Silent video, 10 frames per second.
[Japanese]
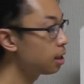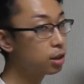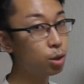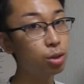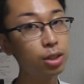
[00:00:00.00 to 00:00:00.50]

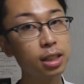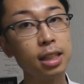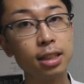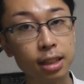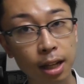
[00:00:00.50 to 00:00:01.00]
食事
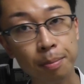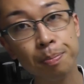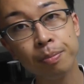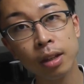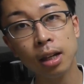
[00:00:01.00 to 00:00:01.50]
ですね
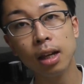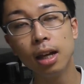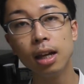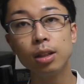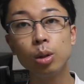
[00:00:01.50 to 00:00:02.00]

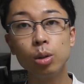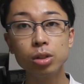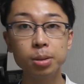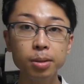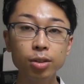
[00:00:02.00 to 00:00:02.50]
えっ、ー、と
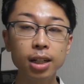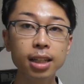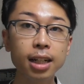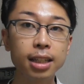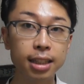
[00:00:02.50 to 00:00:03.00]
うつ病の
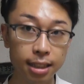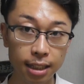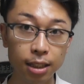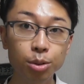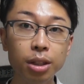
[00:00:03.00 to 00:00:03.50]
方がです
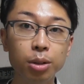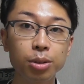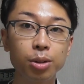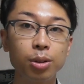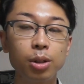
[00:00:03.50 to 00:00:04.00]
ねどんなこ
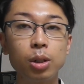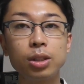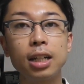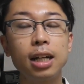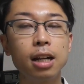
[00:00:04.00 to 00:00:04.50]
とをおっ
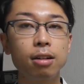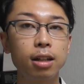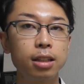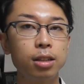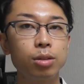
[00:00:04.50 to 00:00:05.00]
しゃられる
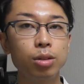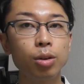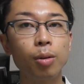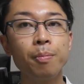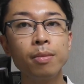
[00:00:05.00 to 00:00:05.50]
かっていう
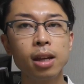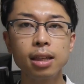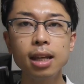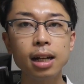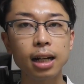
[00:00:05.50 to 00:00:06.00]
と
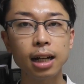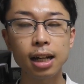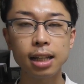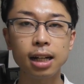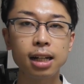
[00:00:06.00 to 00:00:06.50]
なんか
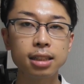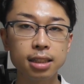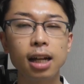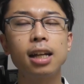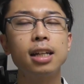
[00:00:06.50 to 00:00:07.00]
体が
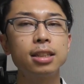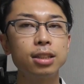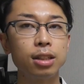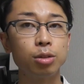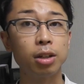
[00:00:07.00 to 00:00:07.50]
疲れや
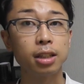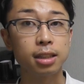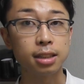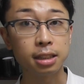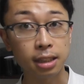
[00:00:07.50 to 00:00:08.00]
すいとか
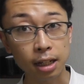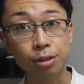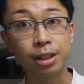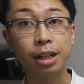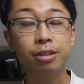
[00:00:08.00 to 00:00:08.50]
ですねだ
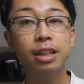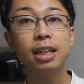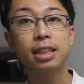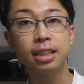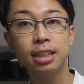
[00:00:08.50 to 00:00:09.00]
るいやる
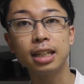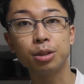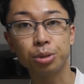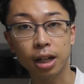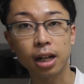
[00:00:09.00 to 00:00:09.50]
気がしな
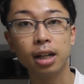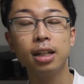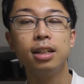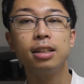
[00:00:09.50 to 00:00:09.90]
いとか